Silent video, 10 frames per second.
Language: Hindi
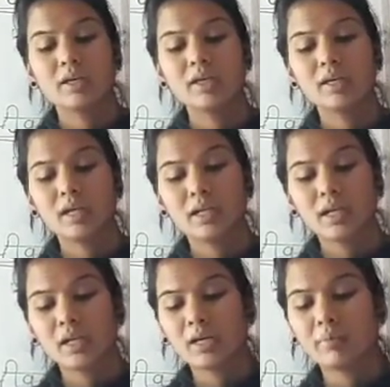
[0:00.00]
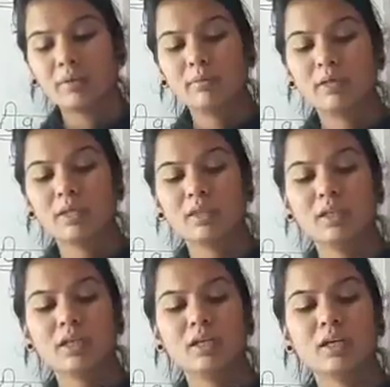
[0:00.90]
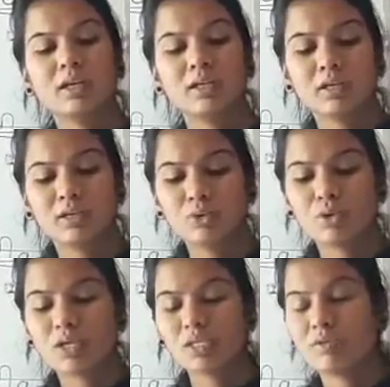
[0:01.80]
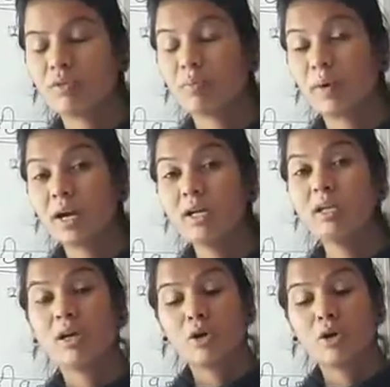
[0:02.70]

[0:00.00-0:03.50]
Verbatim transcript: कि लड़कपन में कितने ही अनेक ग्रंथों का श्रवण पाठ